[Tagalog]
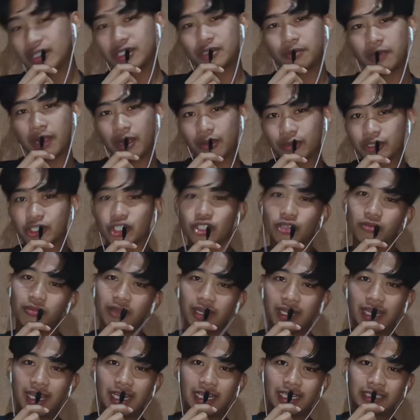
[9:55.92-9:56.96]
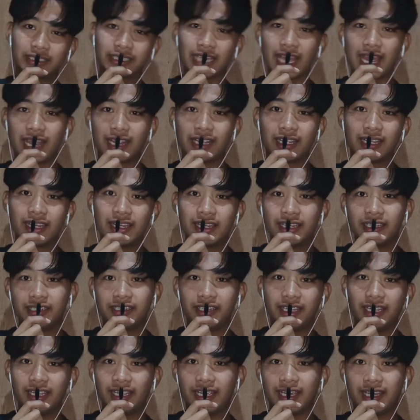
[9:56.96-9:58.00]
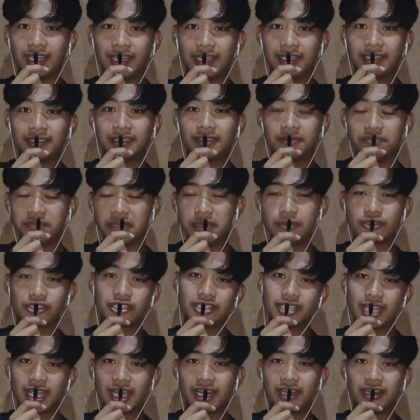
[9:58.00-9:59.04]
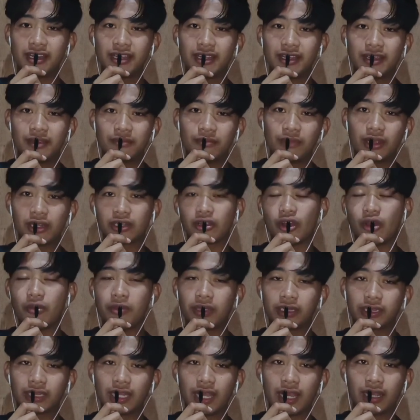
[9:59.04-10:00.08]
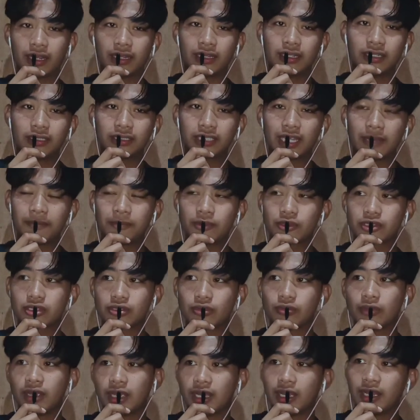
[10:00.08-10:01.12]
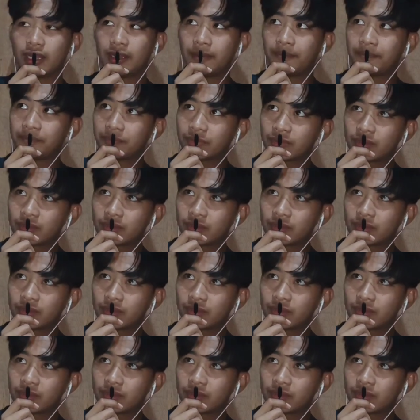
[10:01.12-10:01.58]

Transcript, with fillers: sa mga gustong mag-tag uh, ng uh, ah, memes dyan, mag-comment lang. Tapos sa mga